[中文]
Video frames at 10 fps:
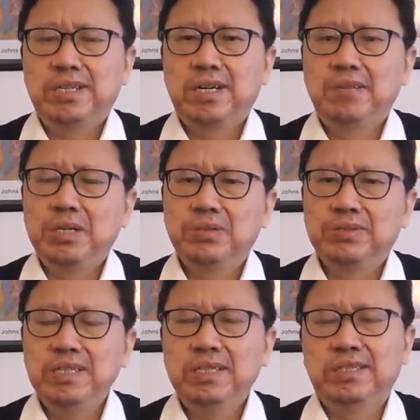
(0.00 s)
二没有
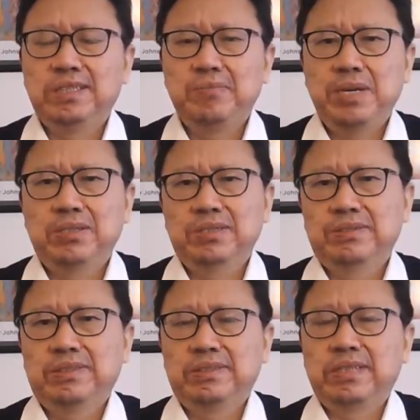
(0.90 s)
任何的灭火
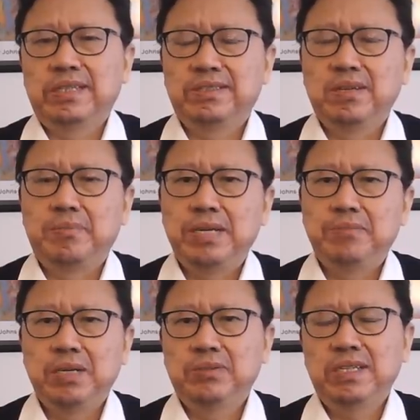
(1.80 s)
这个设备，
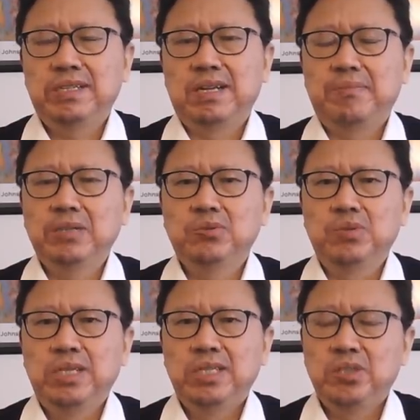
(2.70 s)
没有任何人的帮
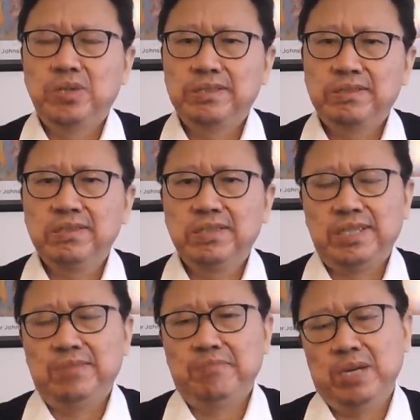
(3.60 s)
助就能自
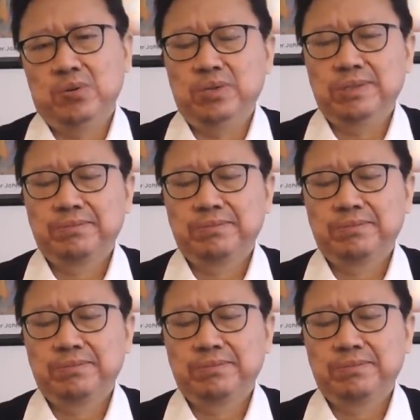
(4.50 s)
行灭火？